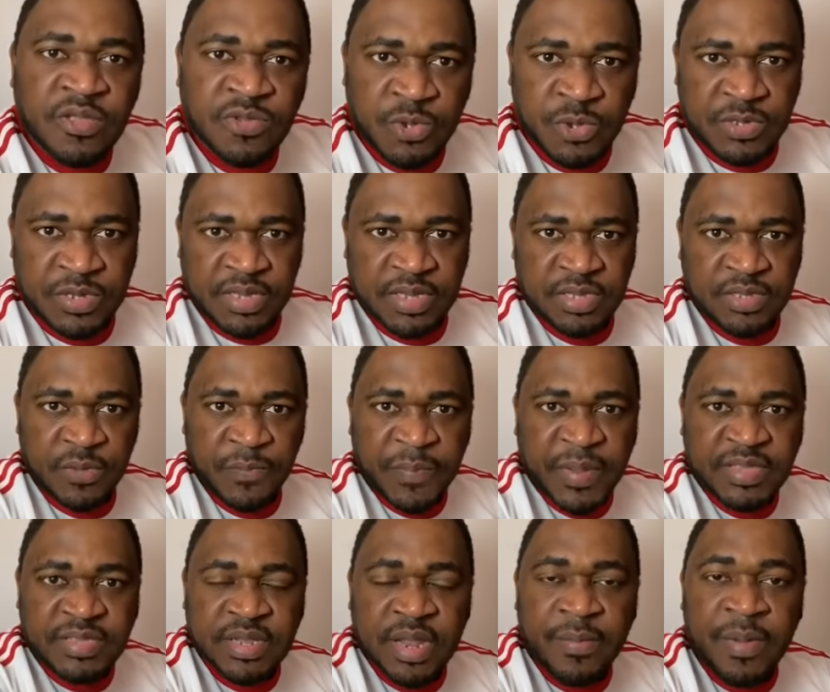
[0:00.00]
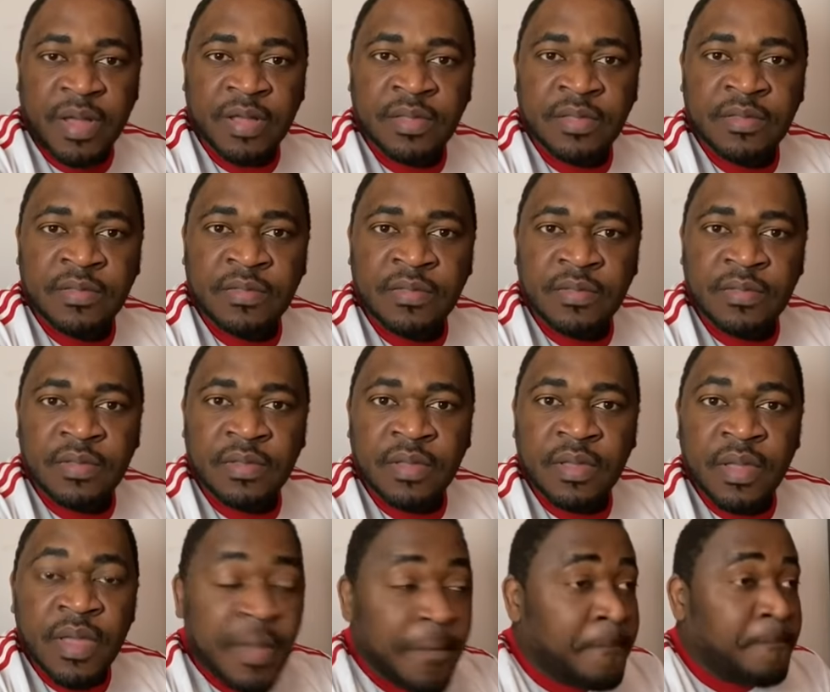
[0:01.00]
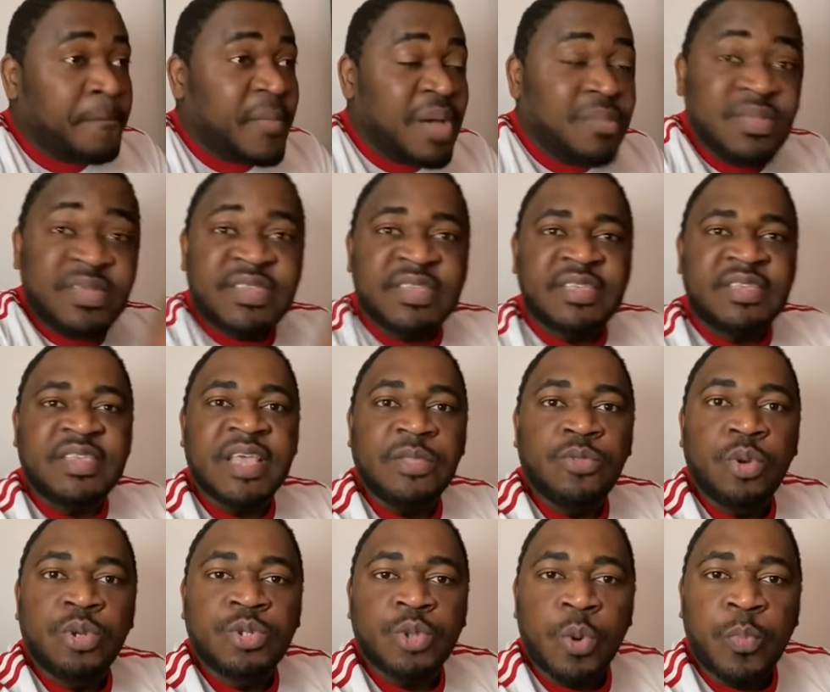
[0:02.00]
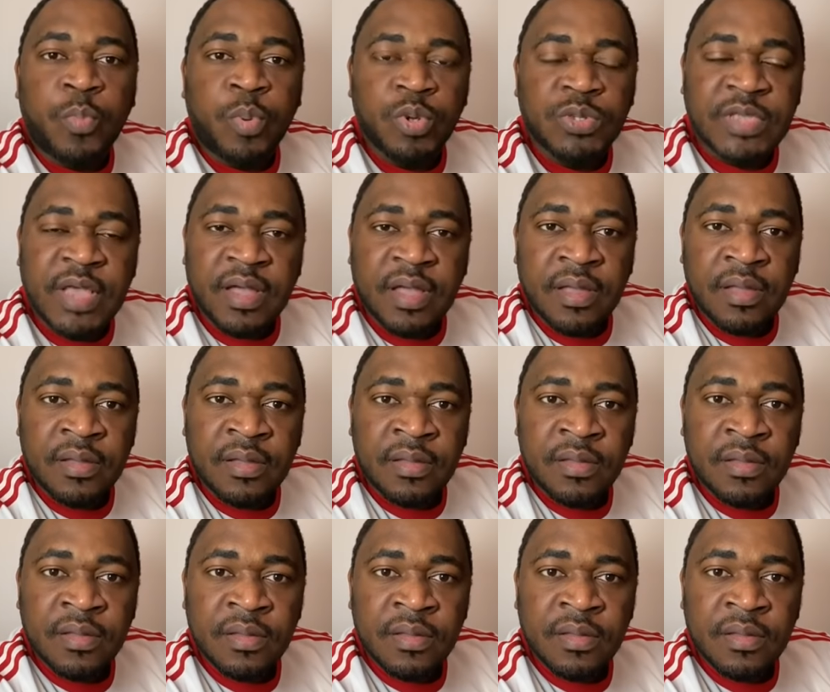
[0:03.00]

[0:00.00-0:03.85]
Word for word: sur ce qui se passe là-bas. Même si c'est notre opposant.